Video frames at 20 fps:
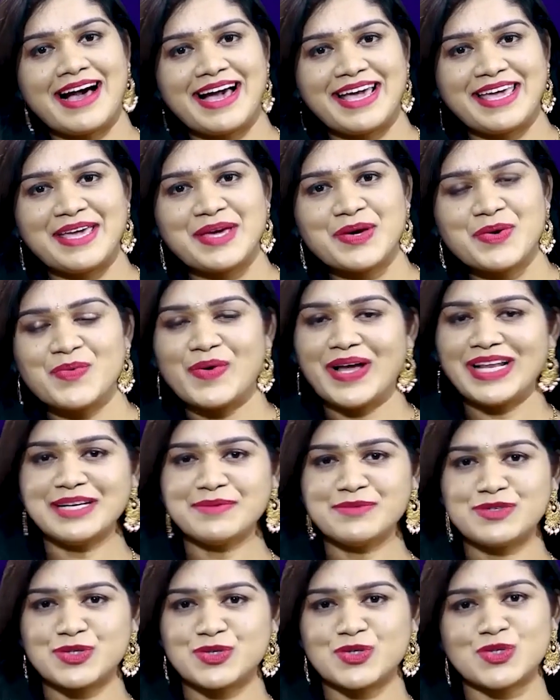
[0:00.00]
హాయ్
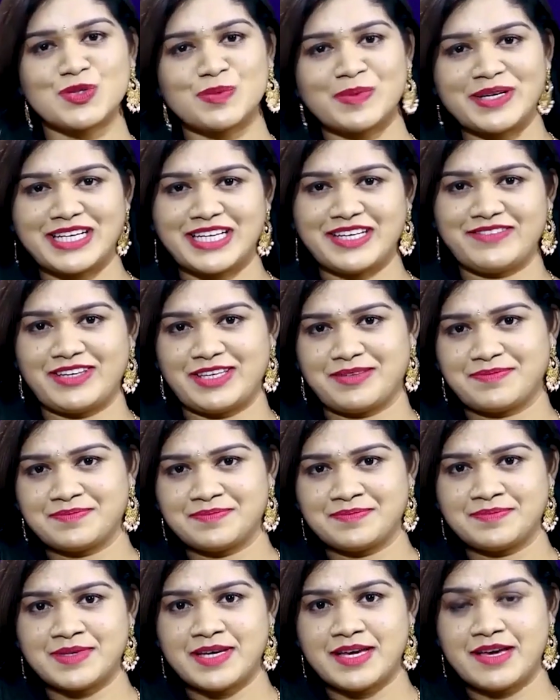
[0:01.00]
వెల్కమ్ టు సుమన్ టీవీ
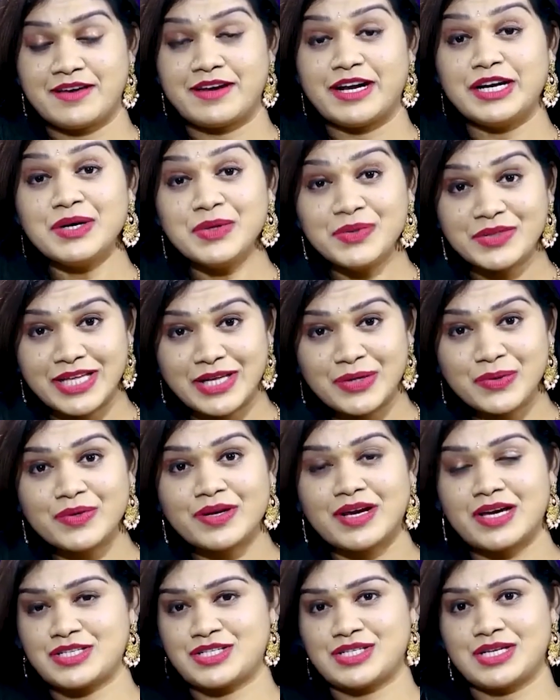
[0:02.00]
రెండు తెలుగు
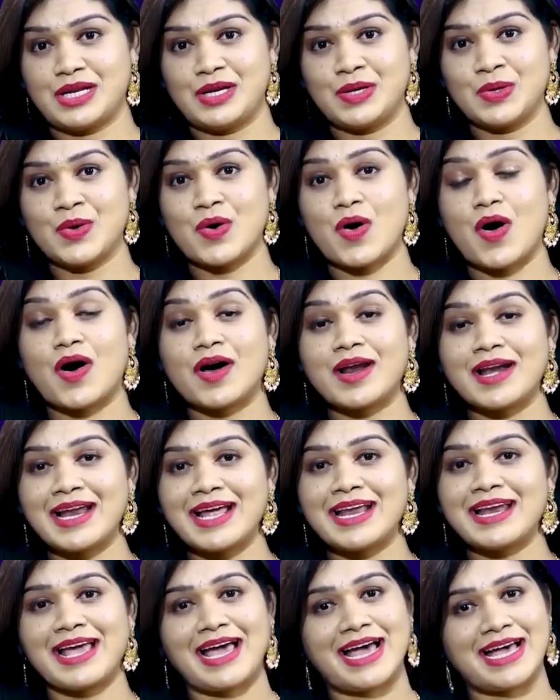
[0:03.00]
రాష్ట్రాల్లో
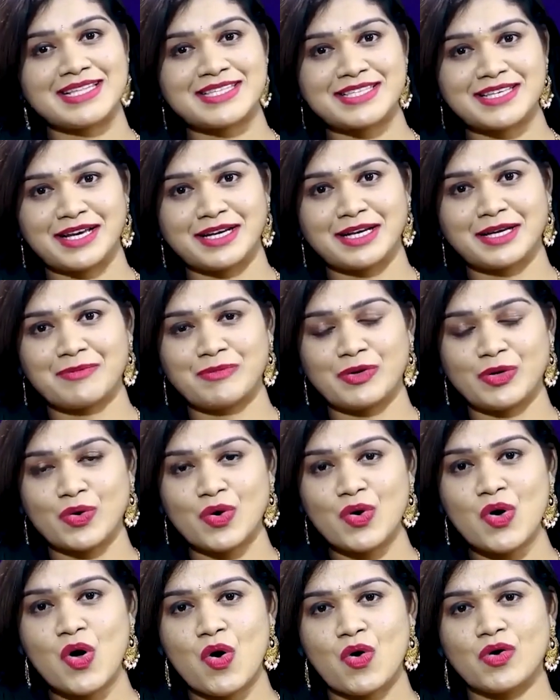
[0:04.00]
ఆన్లైన్ యాడ్స్ రంగంలో
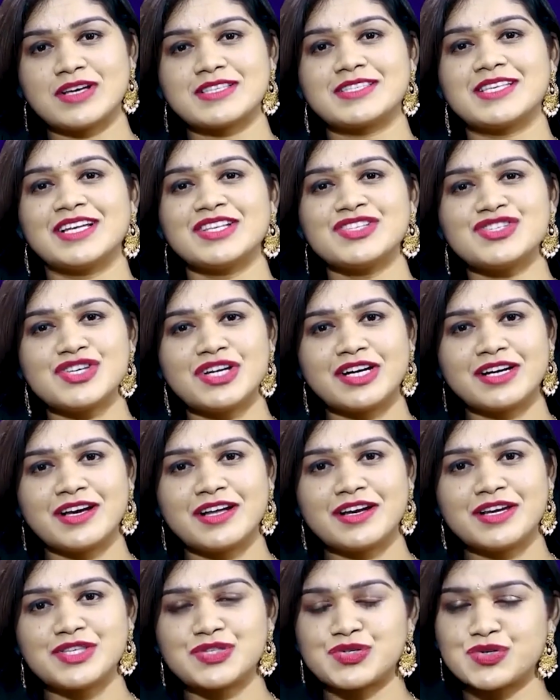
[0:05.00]
ఒక
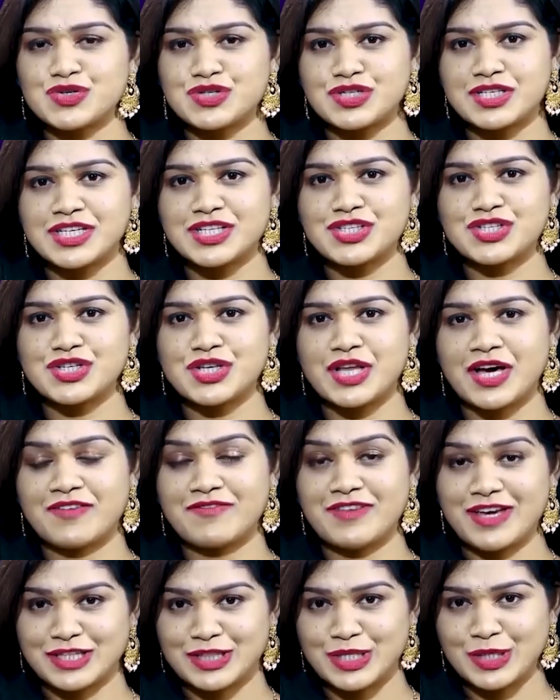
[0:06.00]
సంచలనాన్ని సృష్టించిన
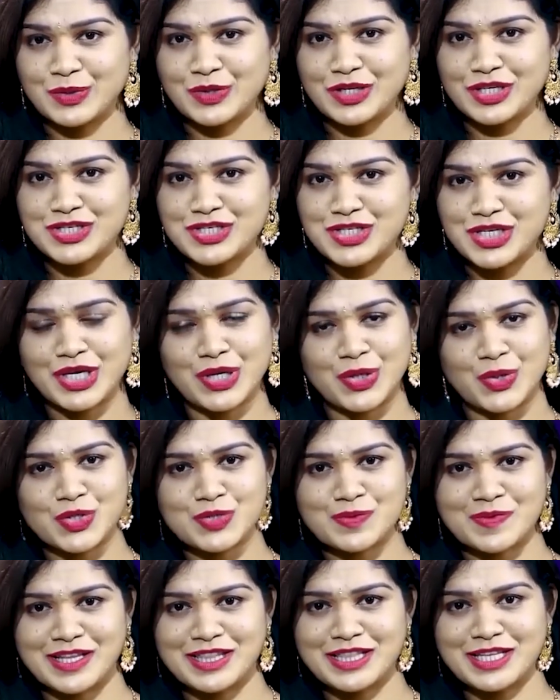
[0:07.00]
వ్యక్తి గురించి
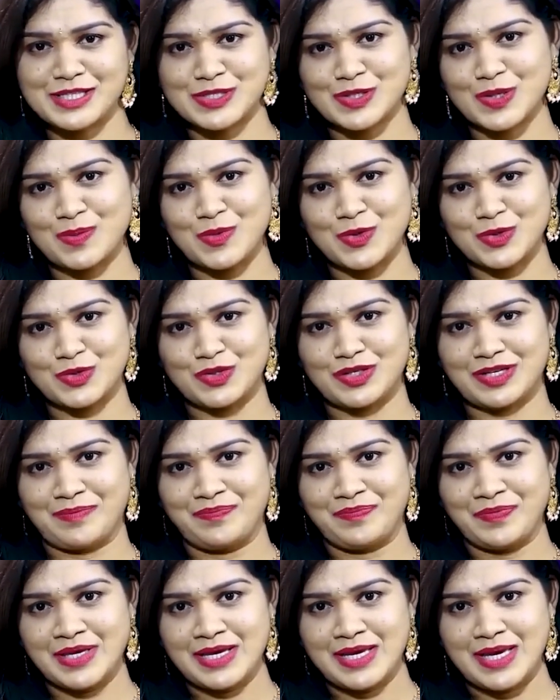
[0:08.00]
ఈరోజు మనం తెలుసుకోబోతున్నాం
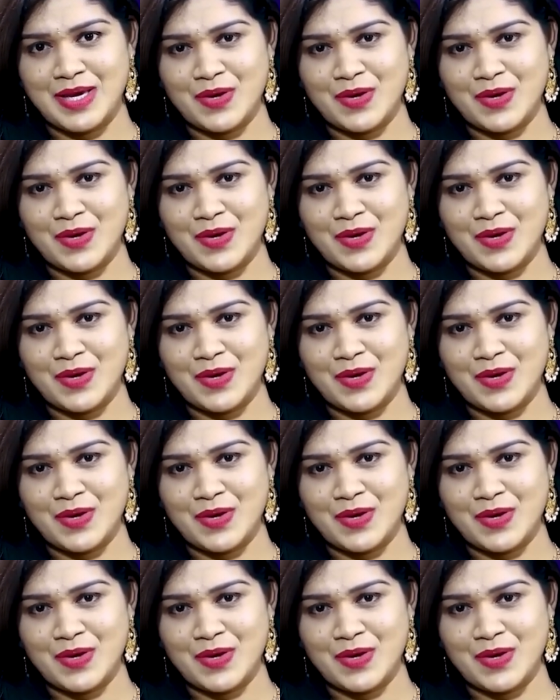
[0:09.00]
